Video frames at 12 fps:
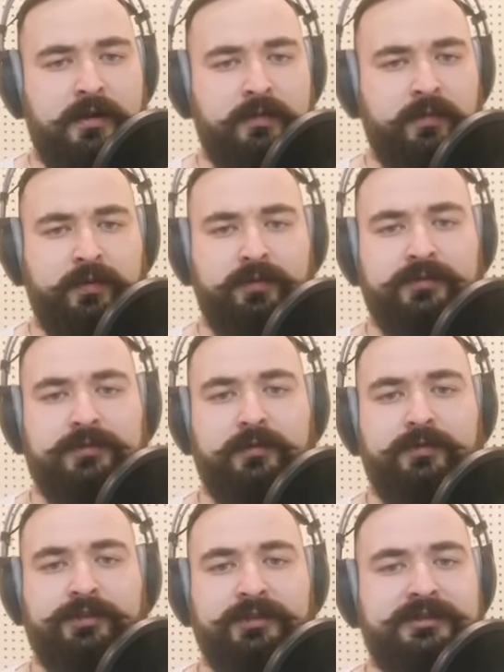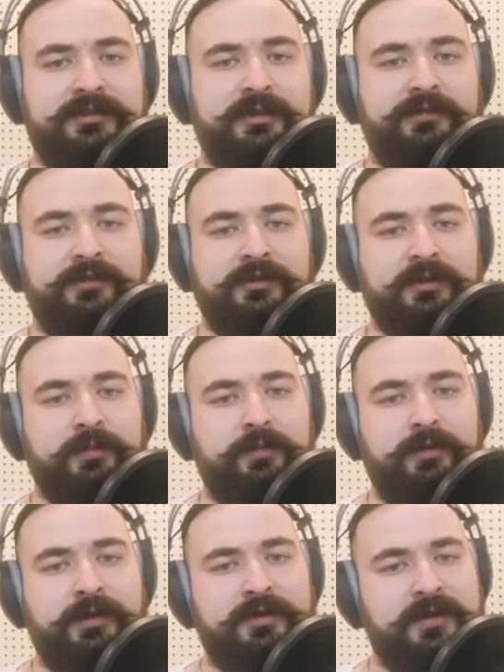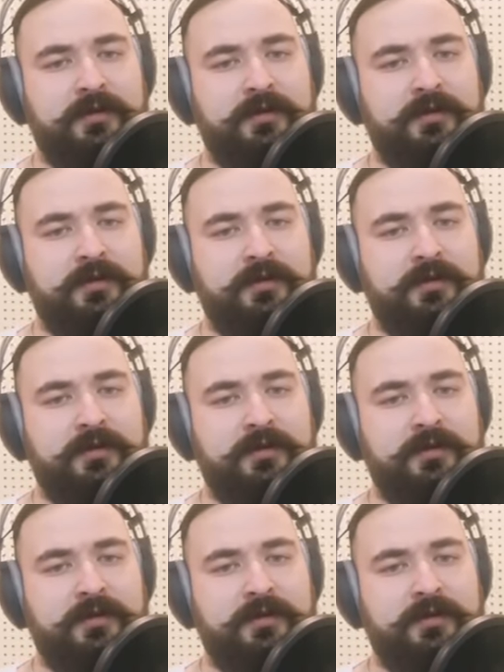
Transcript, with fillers: Буду слушать, сев на табурет,